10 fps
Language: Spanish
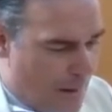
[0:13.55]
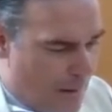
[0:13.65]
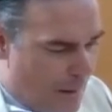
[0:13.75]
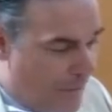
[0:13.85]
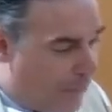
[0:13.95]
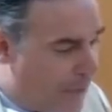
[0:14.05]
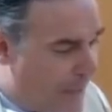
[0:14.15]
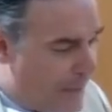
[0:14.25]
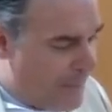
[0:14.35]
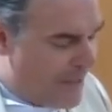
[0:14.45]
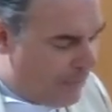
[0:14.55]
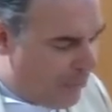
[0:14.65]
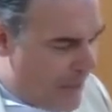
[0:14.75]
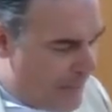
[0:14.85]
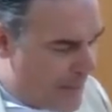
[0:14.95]
y, fuera, y
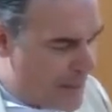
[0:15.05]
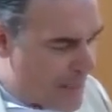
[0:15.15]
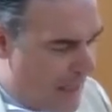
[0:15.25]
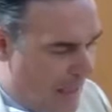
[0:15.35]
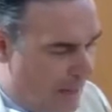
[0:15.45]
fue a prisa a la